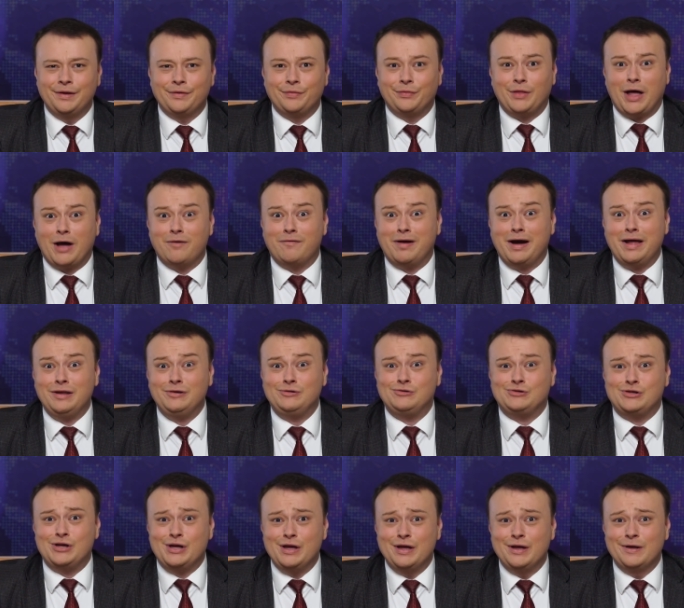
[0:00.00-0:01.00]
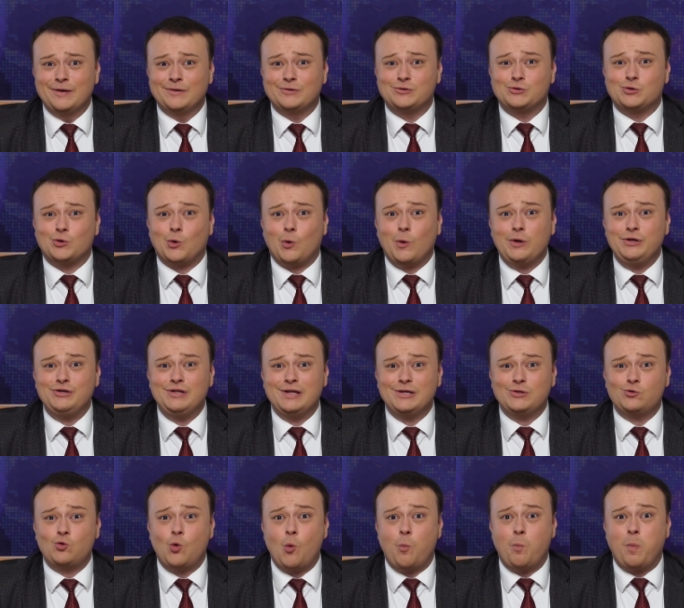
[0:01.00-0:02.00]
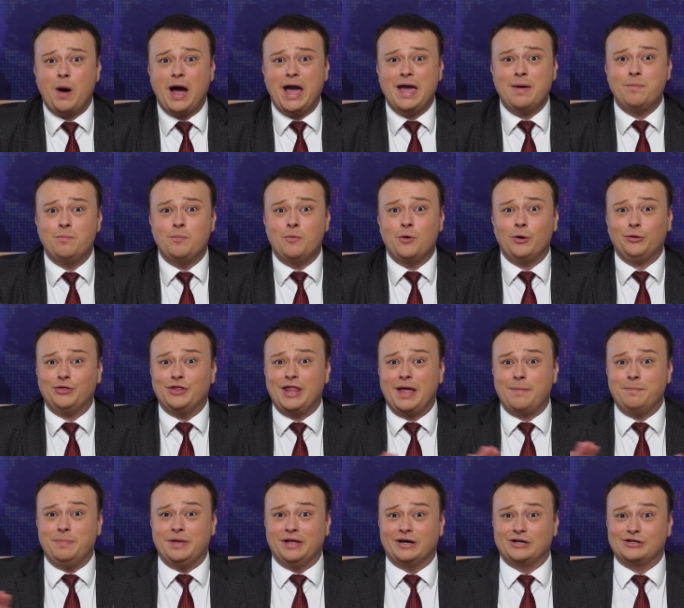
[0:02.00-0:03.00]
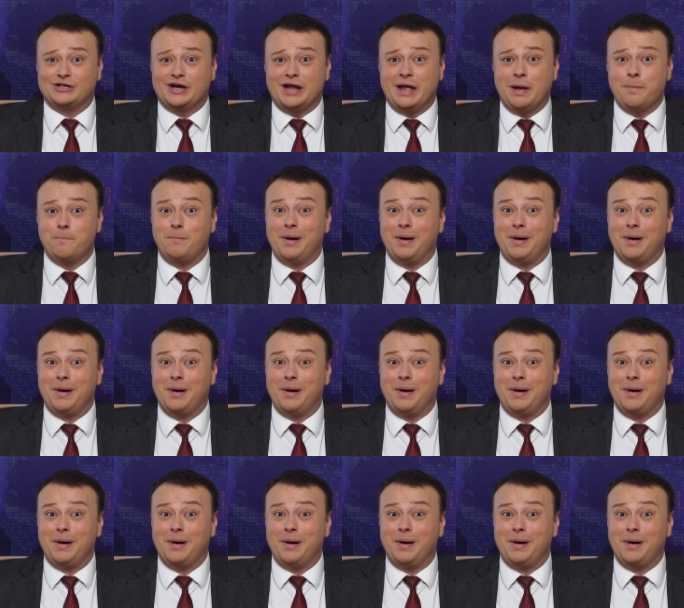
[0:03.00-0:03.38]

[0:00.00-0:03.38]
Товарищи, срочно скупаем мед на бирже,